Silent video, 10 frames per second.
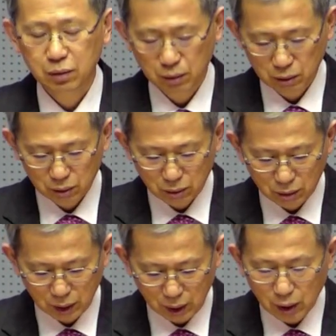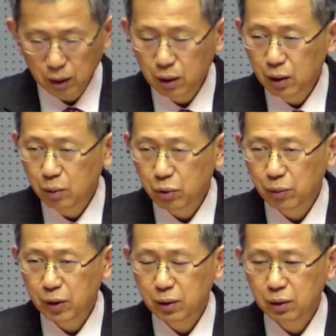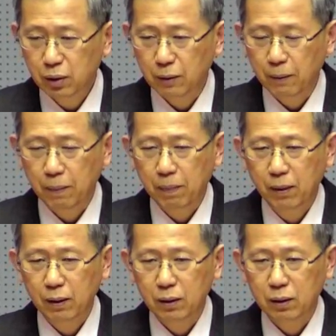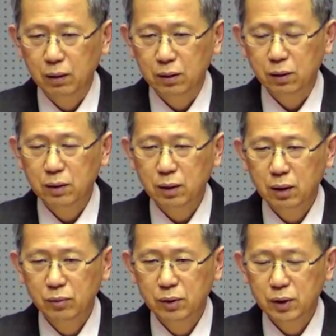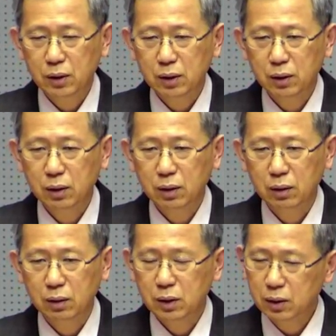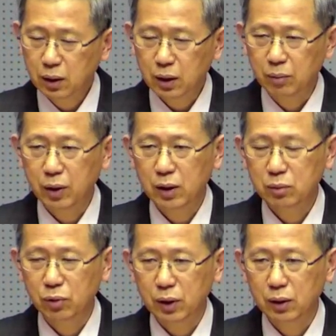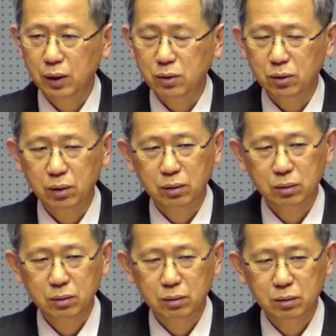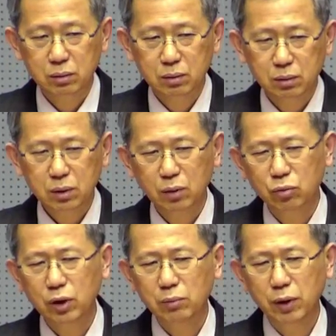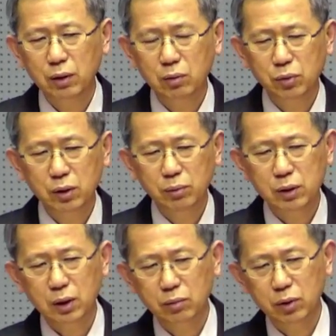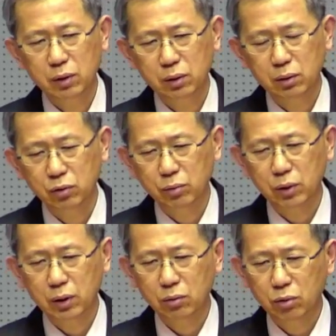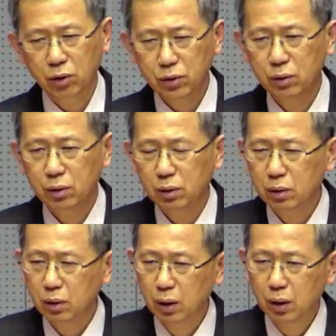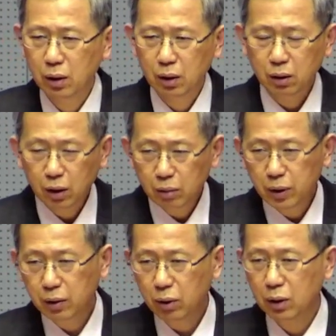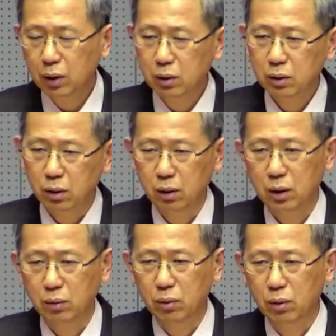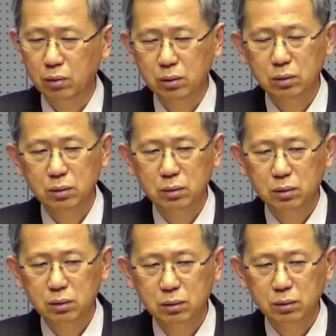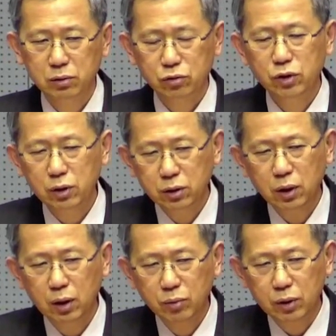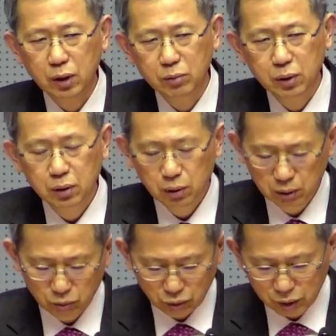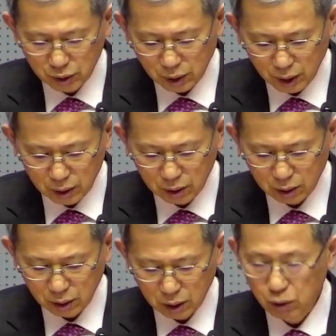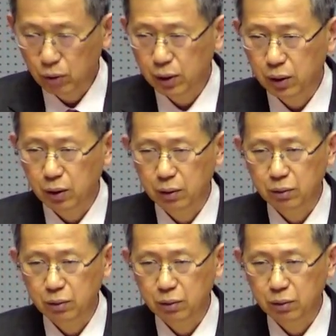그리고 보면은 어, 이런 사람은 세상에 세상이 감당하지 못한다 했죠. 그러니까 우리 앞에 있는 믿음의 사람들이요. 우리보다도 훨씬 더 험한 환란을 겪었다고. 근데 그때가 뭐냐면 부르짖어 하나님께 기도할 때.